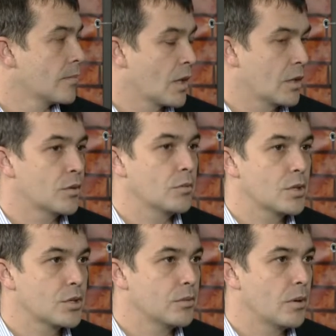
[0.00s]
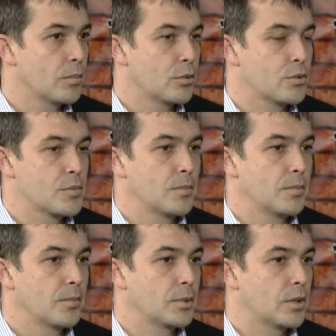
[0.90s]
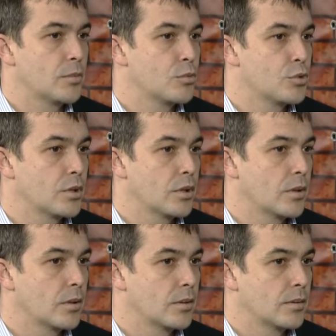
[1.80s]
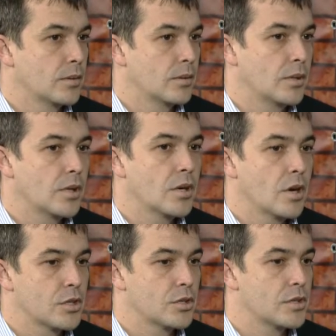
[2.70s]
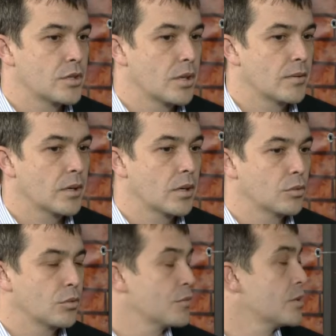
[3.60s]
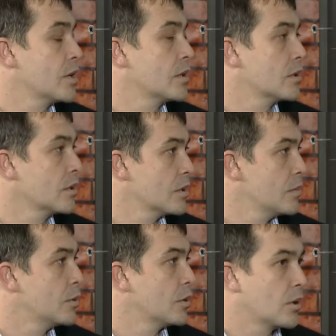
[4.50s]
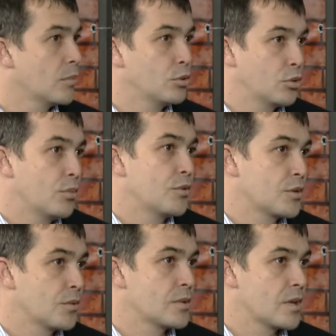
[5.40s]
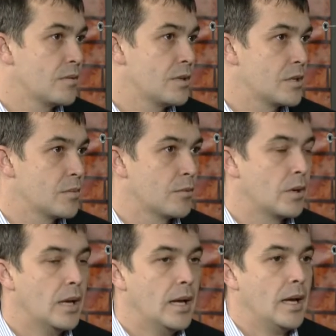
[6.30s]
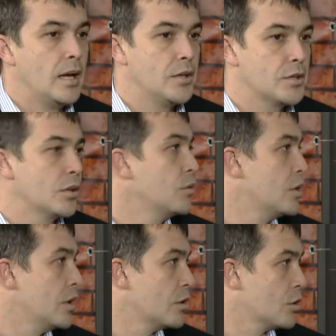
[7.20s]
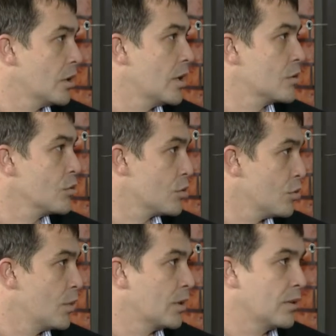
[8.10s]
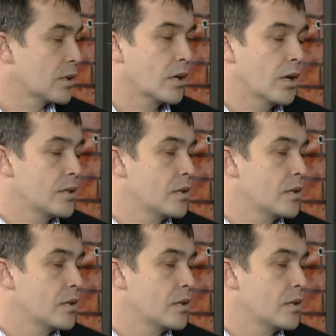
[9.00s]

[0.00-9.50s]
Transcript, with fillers: Это важный вопрос, потому что не каждый человек готов взять к себе на работу бывшего зависимого. Этих людей начинает социум отвергать,